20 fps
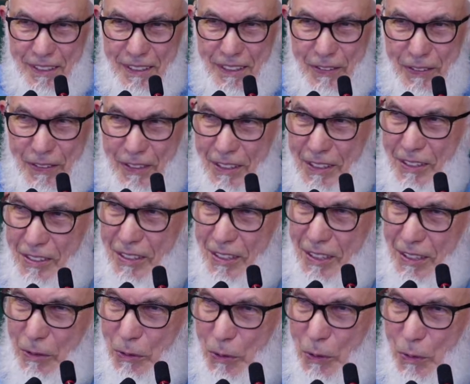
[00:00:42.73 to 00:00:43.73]
كيف
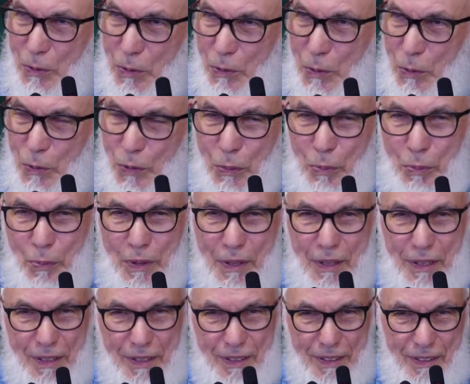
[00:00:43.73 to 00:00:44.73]
الإنسان
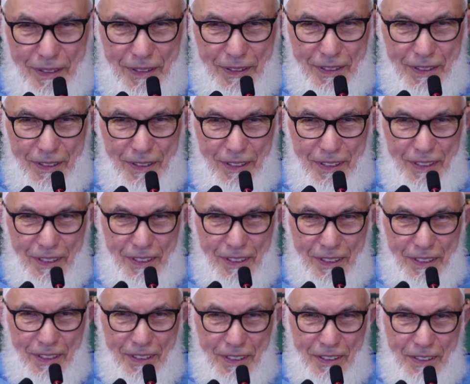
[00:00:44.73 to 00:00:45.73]
ينمي
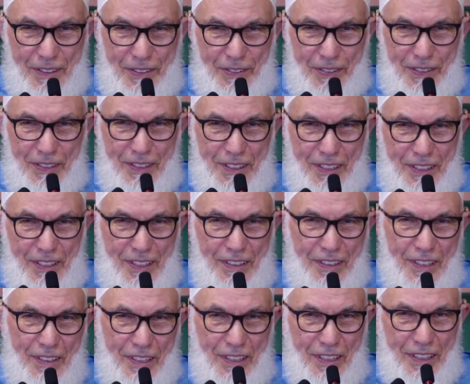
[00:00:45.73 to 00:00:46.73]
فيه
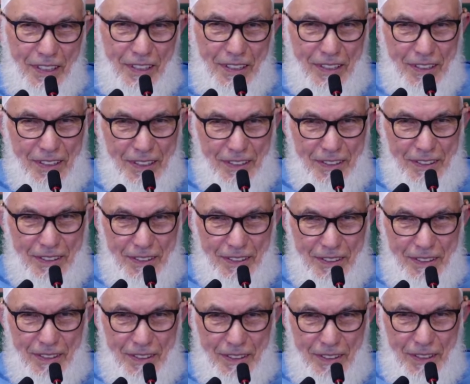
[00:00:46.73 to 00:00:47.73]
إرادة الخير
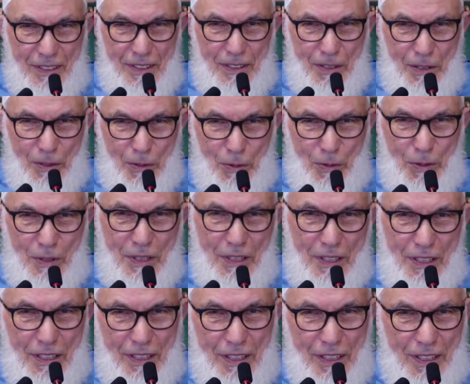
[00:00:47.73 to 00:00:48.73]

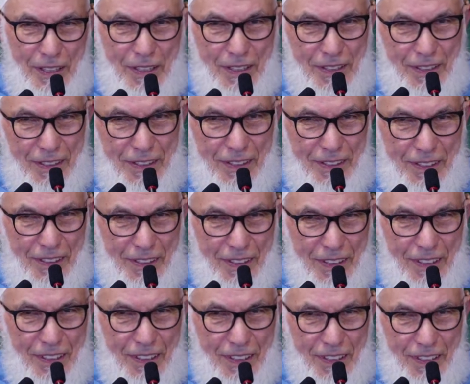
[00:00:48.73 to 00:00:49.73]
ويقهر
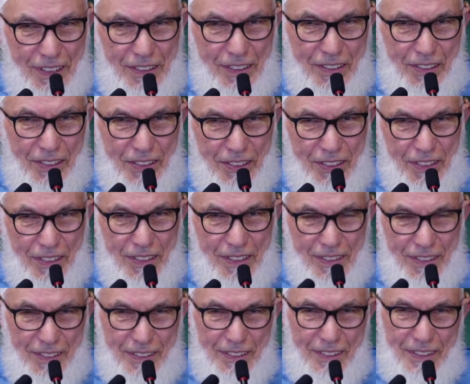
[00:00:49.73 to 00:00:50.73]
إرادة الشر
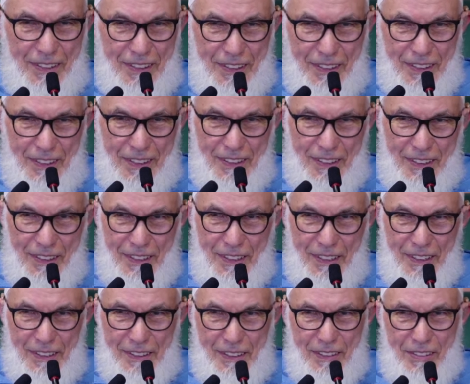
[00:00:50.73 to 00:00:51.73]

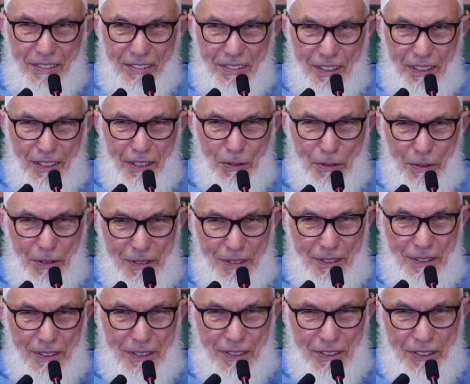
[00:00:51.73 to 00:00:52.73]
التي يستغله
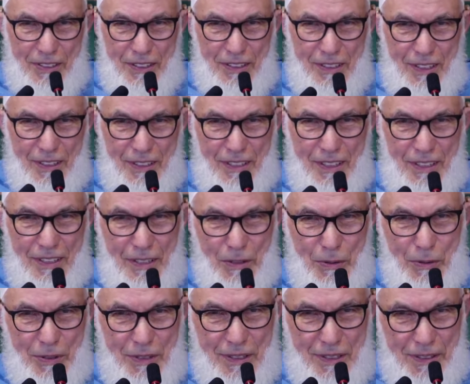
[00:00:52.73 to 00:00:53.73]
الشيطان
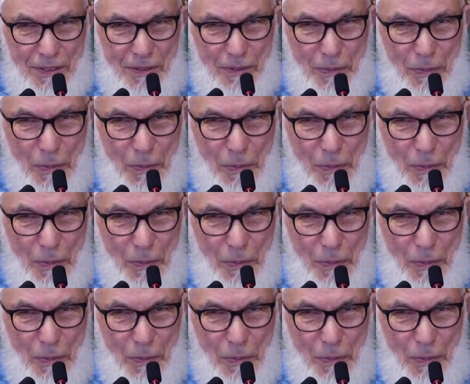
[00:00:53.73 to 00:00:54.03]
لعنه الله